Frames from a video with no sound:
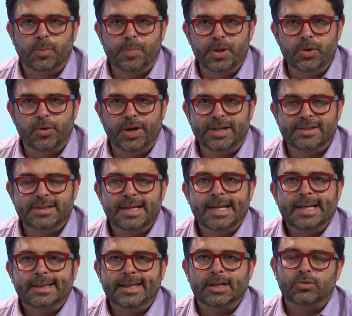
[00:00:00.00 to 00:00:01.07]
opiniões
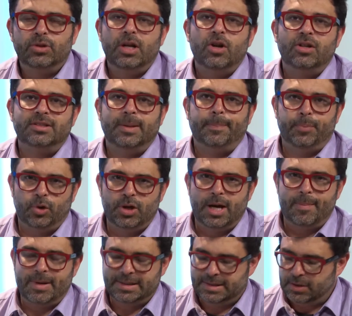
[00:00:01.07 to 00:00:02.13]
dentro da nossa
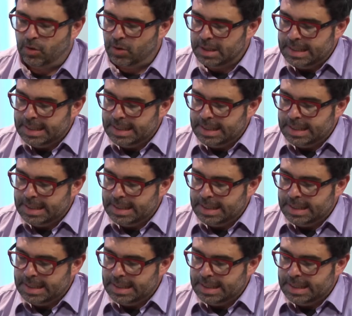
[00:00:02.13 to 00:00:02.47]
programação.